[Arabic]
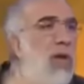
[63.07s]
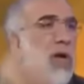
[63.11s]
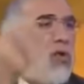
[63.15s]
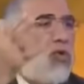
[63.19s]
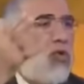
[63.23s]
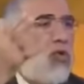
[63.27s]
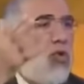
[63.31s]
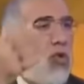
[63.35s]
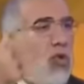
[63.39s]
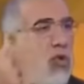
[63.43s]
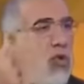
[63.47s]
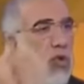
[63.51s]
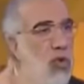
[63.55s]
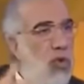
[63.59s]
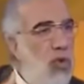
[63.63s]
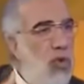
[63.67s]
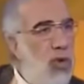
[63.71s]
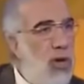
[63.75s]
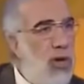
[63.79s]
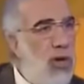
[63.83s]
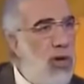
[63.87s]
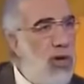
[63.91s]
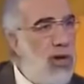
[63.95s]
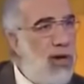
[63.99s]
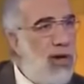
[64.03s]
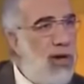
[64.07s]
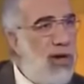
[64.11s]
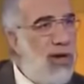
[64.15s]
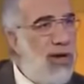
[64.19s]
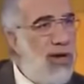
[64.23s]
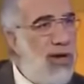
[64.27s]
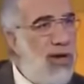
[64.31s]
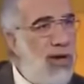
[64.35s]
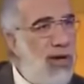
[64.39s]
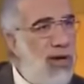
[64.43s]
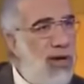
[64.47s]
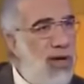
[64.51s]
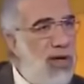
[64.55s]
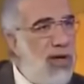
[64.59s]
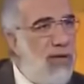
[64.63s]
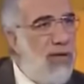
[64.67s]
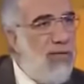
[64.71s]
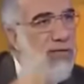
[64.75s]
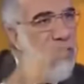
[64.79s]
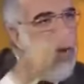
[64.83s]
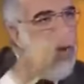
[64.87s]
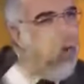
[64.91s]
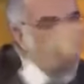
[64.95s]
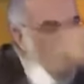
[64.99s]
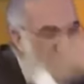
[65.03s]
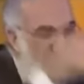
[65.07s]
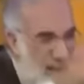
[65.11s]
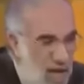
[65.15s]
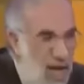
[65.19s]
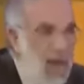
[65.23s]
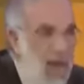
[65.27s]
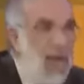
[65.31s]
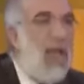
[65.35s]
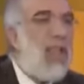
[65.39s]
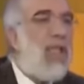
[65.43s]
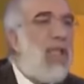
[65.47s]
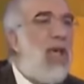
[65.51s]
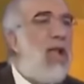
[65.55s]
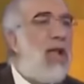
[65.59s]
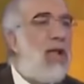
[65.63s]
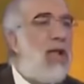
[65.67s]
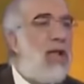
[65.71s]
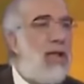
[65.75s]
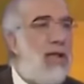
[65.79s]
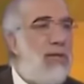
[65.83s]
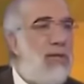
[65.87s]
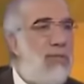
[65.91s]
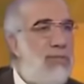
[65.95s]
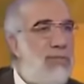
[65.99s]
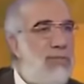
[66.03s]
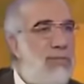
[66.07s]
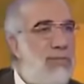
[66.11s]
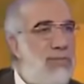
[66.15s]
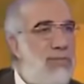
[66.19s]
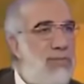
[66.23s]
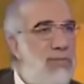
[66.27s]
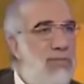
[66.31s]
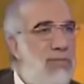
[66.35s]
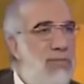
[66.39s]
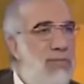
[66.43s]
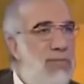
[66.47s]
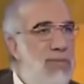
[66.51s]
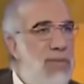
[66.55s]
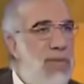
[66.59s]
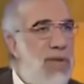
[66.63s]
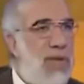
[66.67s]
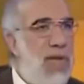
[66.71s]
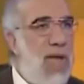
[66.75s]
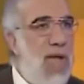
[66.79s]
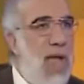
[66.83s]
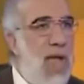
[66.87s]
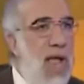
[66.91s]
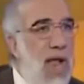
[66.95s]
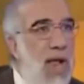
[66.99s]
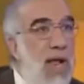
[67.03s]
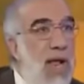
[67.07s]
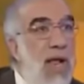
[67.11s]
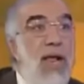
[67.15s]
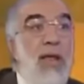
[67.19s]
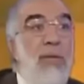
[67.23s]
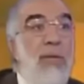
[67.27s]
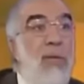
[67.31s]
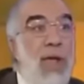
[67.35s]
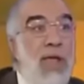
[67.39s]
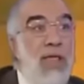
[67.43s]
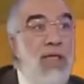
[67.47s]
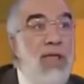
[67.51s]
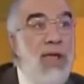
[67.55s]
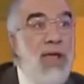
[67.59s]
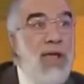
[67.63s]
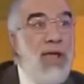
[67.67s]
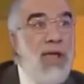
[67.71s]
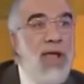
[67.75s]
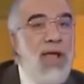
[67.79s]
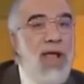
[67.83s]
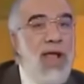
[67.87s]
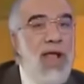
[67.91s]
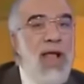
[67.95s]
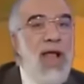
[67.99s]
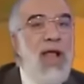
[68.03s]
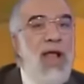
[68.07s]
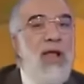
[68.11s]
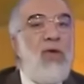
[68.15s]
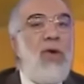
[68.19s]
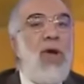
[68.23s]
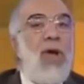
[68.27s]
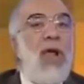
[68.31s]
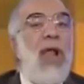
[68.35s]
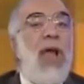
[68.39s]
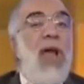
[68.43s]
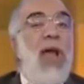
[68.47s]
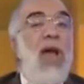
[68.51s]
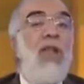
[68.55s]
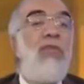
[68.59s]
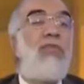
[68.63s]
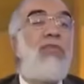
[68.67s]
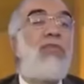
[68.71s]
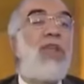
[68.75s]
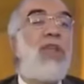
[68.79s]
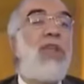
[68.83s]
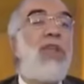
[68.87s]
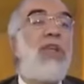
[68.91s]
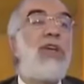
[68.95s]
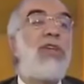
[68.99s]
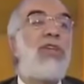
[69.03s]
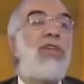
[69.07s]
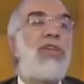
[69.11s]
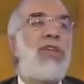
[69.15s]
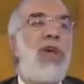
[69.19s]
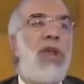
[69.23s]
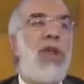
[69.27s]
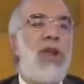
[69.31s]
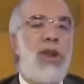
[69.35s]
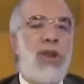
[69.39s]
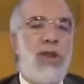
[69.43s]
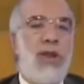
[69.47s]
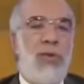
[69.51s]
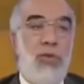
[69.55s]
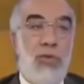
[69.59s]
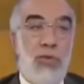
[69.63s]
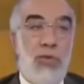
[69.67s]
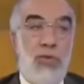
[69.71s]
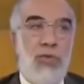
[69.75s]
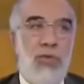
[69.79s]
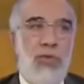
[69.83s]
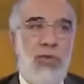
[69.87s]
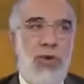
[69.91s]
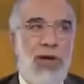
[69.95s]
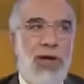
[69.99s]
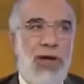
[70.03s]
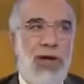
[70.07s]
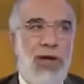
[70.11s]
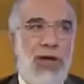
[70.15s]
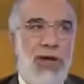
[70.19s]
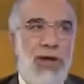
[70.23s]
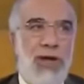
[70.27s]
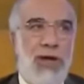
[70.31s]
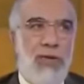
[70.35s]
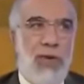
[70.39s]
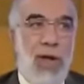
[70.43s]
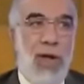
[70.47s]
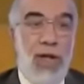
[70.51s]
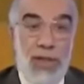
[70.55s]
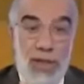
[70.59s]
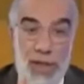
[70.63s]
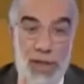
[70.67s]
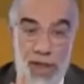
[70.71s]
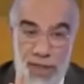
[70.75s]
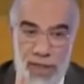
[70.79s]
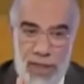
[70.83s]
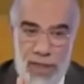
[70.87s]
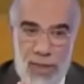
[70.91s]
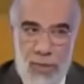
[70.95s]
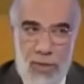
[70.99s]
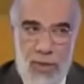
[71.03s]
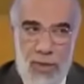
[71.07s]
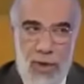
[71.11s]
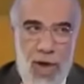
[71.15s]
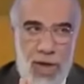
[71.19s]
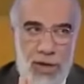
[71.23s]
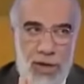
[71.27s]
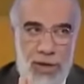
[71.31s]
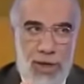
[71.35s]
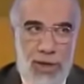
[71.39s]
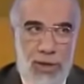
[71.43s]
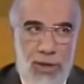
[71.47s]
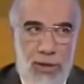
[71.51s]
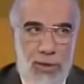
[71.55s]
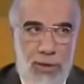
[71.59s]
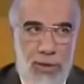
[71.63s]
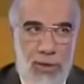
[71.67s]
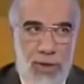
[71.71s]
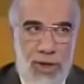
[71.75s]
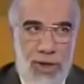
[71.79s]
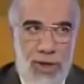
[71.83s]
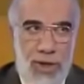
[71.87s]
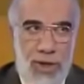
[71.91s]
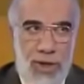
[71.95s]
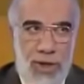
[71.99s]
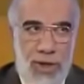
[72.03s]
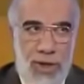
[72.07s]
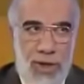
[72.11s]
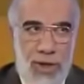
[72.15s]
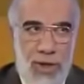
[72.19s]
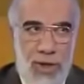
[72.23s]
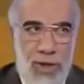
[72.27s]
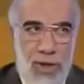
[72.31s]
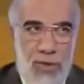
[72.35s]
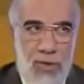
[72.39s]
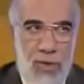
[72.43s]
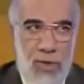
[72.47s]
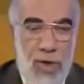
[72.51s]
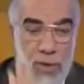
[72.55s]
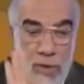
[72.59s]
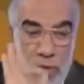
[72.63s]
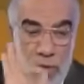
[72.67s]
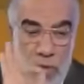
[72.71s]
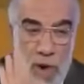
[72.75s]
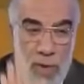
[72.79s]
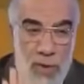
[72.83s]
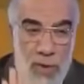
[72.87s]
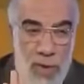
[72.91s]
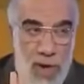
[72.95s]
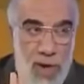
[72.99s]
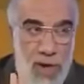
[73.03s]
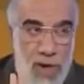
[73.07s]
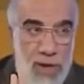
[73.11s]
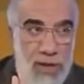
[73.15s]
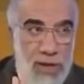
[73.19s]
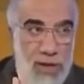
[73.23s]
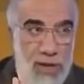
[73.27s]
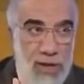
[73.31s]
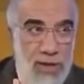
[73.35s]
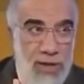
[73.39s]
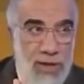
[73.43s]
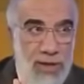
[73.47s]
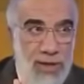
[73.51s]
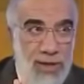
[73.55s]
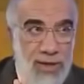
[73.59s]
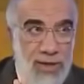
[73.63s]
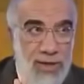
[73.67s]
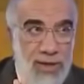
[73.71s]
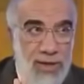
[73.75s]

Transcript: من يقتله في الاخره كذلك لماذا لانه كان عارف طريق الشر بوضوح وقعد ينظم ويخطط له ويعمل مؤامرات